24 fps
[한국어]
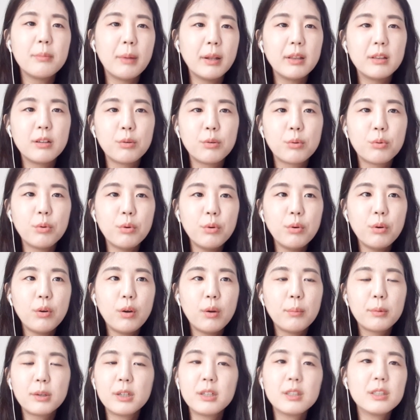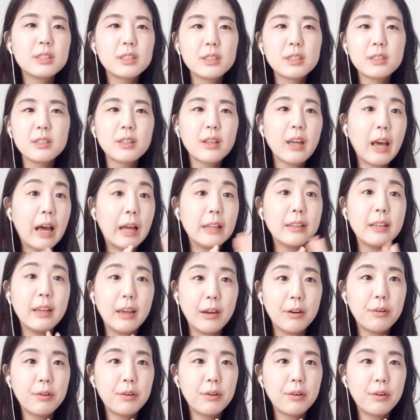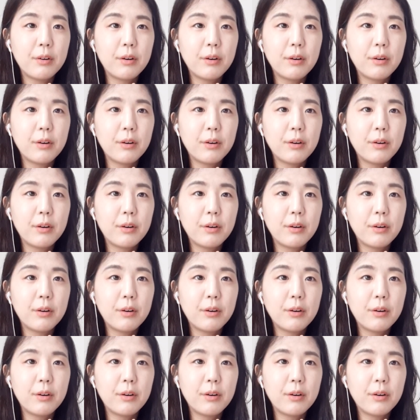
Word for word: 만들고 글을 쓰는 게 아니에요.